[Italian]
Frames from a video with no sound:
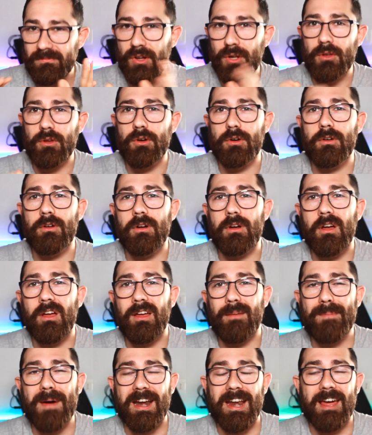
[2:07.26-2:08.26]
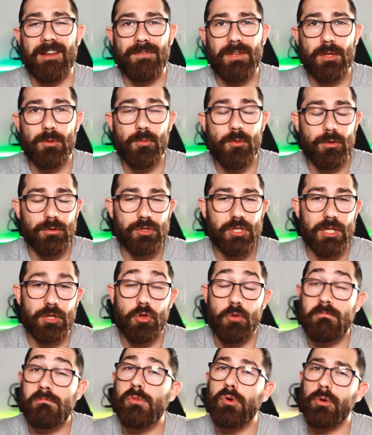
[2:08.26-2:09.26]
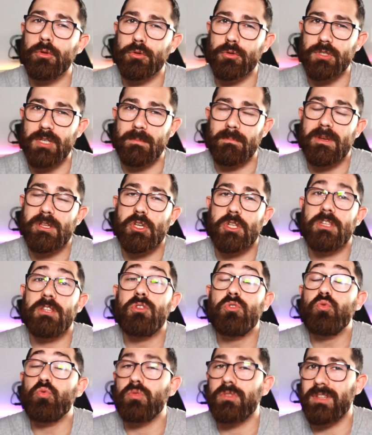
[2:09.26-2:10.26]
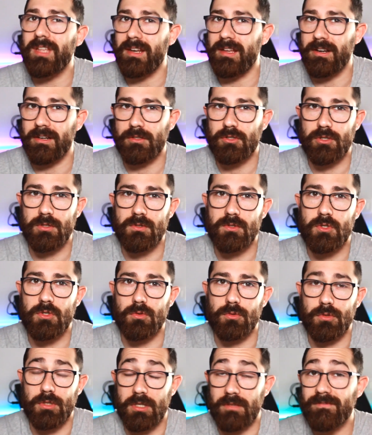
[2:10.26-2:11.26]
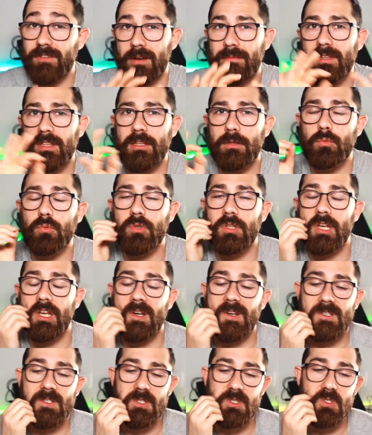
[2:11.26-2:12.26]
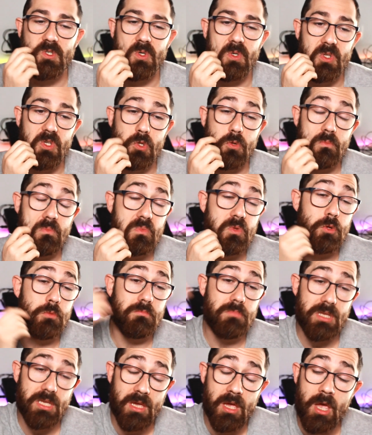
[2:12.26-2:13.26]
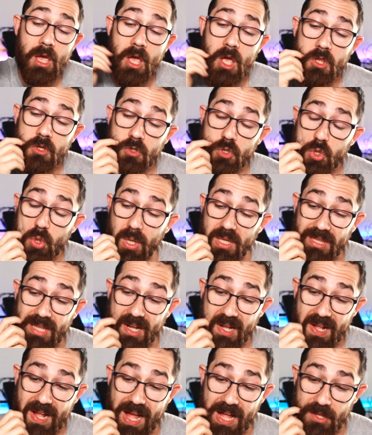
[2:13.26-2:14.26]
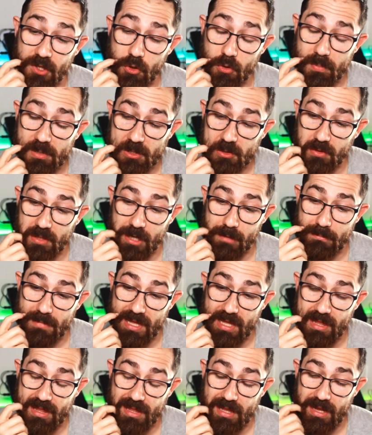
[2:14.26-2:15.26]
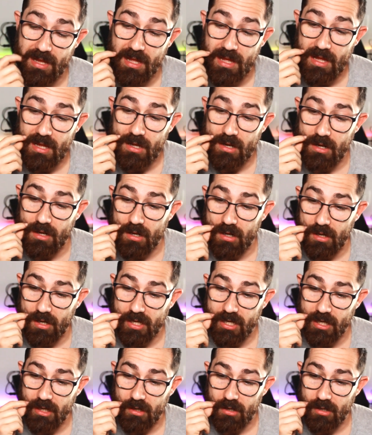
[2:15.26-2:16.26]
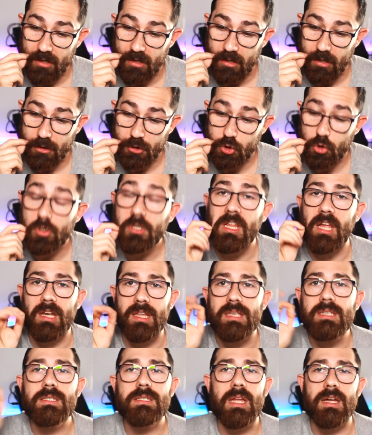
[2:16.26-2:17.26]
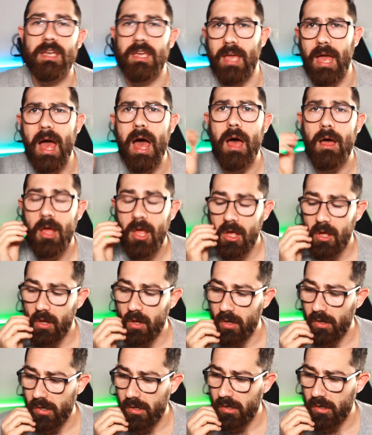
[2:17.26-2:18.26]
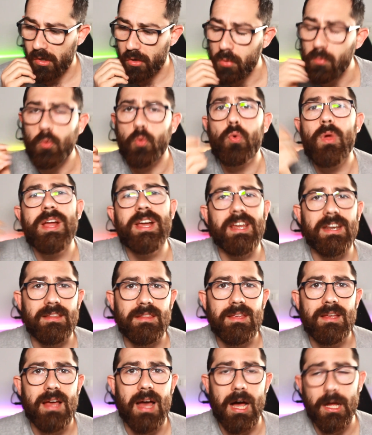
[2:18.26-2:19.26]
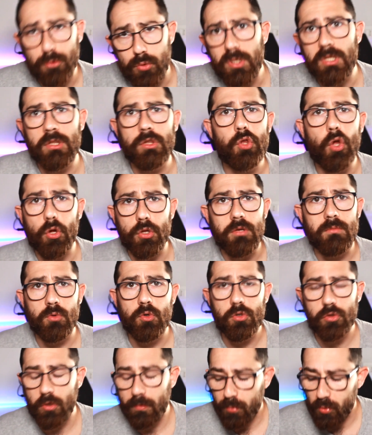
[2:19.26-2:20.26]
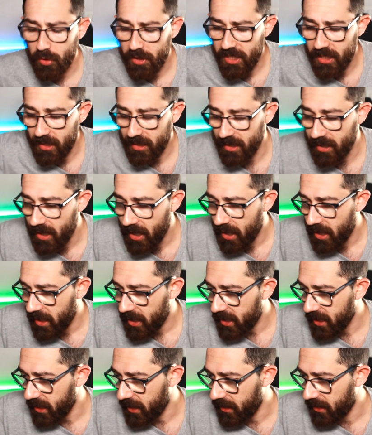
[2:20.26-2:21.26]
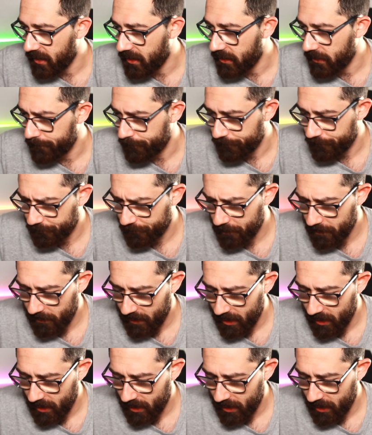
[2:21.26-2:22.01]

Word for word: voglio eh, parlarvi di un concetto molto semplice, di tutte le recensioni, veramente tutte le recensioni. Non, non, mi, non sto attaccando personalmente uh, il giornalista che ha uh, comunque criticato in toni molto puliti il, um,